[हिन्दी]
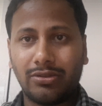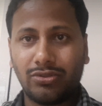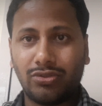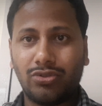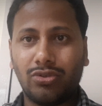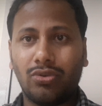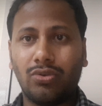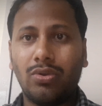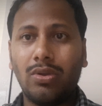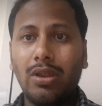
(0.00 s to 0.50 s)

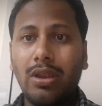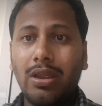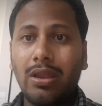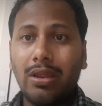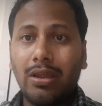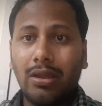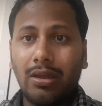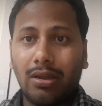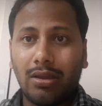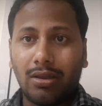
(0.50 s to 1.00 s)
जो
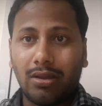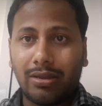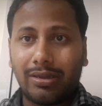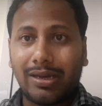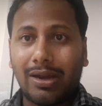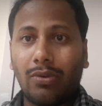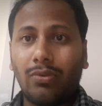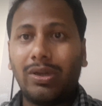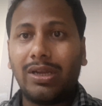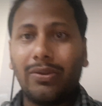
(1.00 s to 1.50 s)

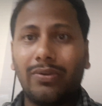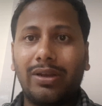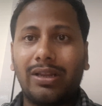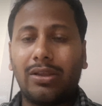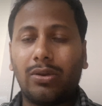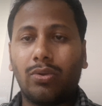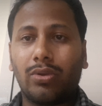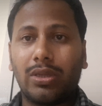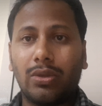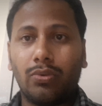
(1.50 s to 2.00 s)
ग्राउंड लेवल
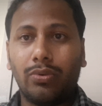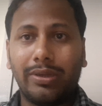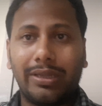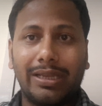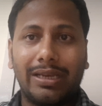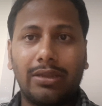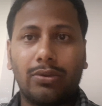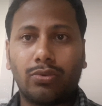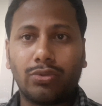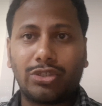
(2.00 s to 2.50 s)
के लोग हैं
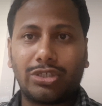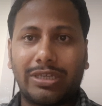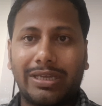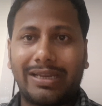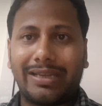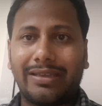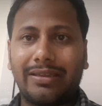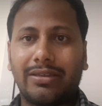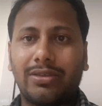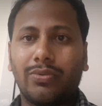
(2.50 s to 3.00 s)
उनके लिए कुछ
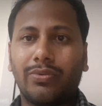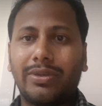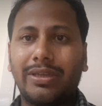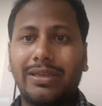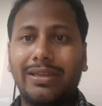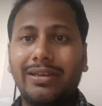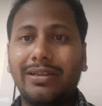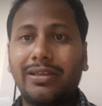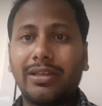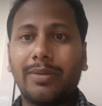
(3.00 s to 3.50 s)
करेंगे क्योंकि
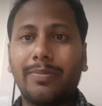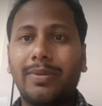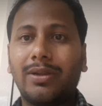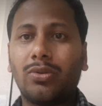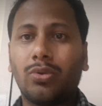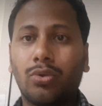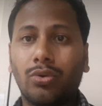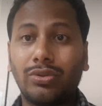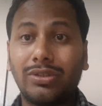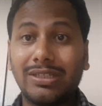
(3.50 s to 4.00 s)

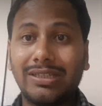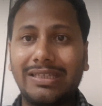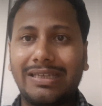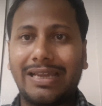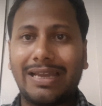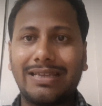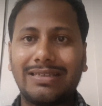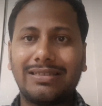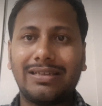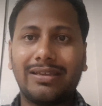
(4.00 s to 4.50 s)
इंक्रीमेंट होती थी
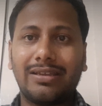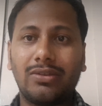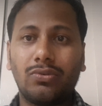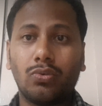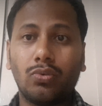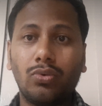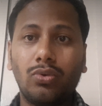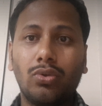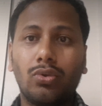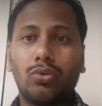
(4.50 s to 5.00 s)
गाइज लेकिन
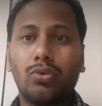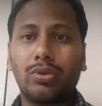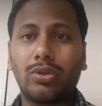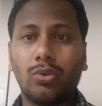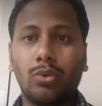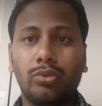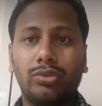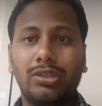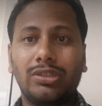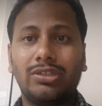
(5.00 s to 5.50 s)
उन लोगों
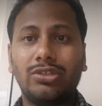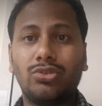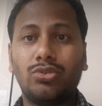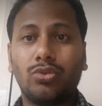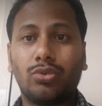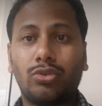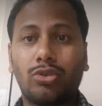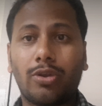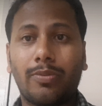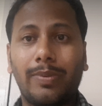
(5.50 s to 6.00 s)
की होती थी
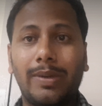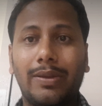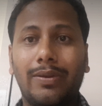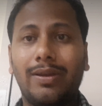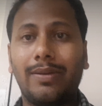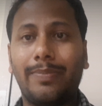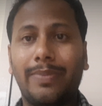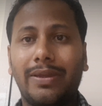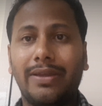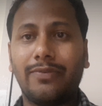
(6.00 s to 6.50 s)
जो टॉप
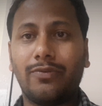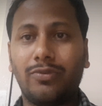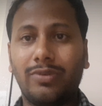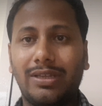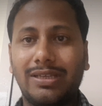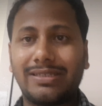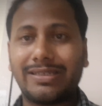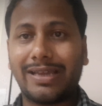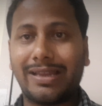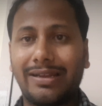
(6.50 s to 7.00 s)
लेवल पर
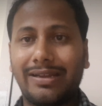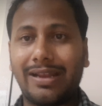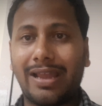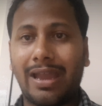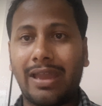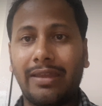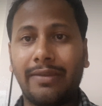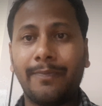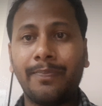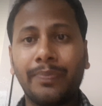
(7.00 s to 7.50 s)
उनके सैलरी
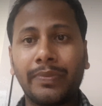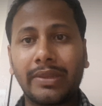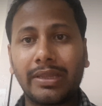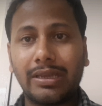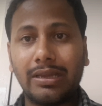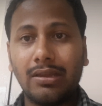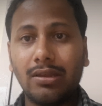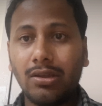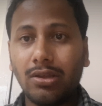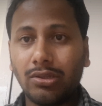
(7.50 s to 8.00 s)
हाई
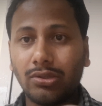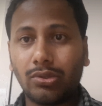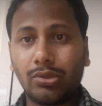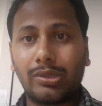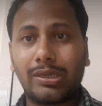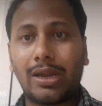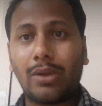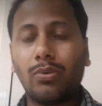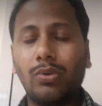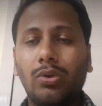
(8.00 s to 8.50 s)
तो
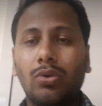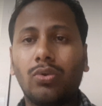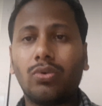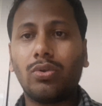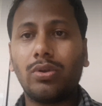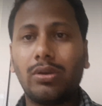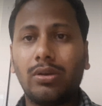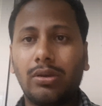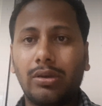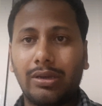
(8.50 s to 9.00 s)
ग्राउंड
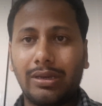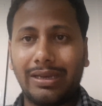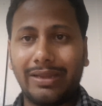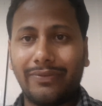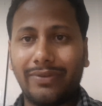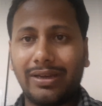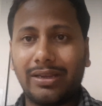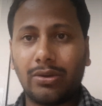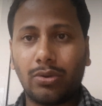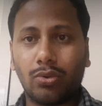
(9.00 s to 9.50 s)
लोगों
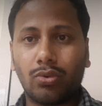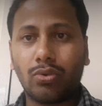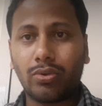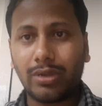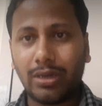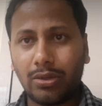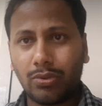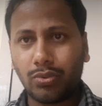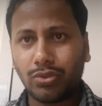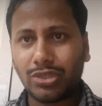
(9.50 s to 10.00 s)
लेवल के लोगों
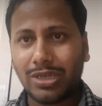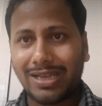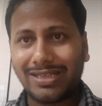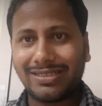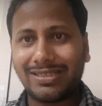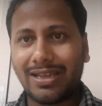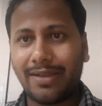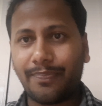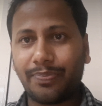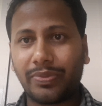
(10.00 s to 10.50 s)
के लिए कुछ
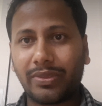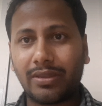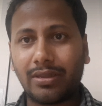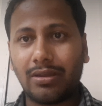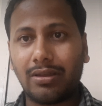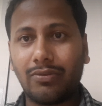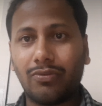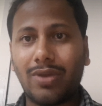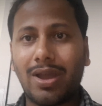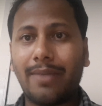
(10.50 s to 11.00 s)
अच्छा
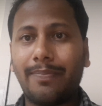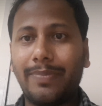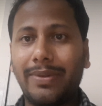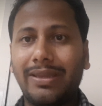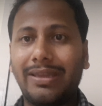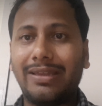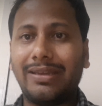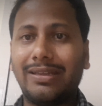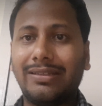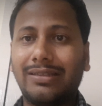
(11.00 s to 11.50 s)
वहाँ पे
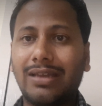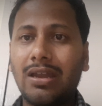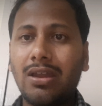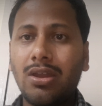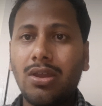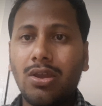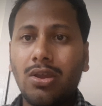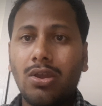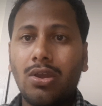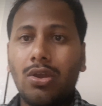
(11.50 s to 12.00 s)
ये नहीं था
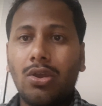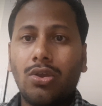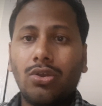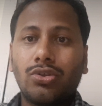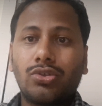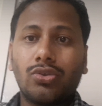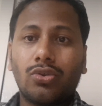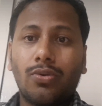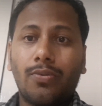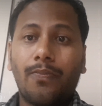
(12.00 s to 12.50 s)

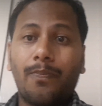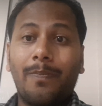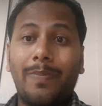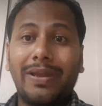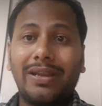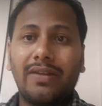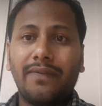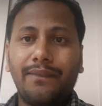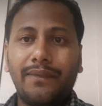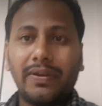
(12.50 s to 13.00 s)
सो so,
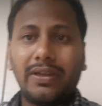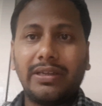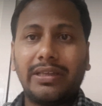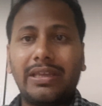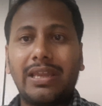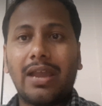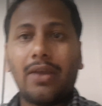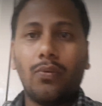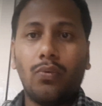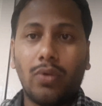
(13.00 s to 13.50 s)
बेनिफिट
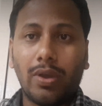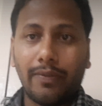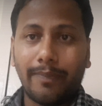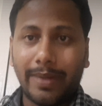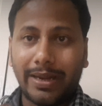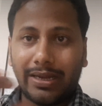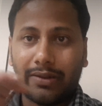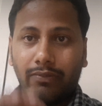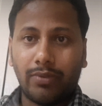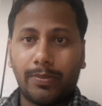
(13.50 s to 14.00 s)
क्या हुआ
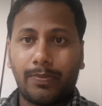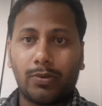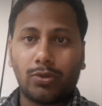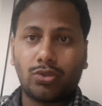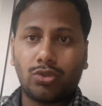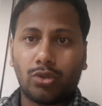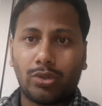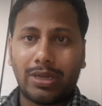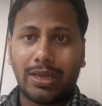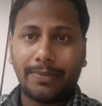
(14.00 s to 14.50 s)
मैंने विप्रो
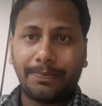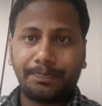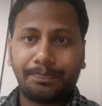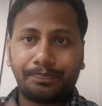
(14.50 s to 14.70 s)
छोड़ा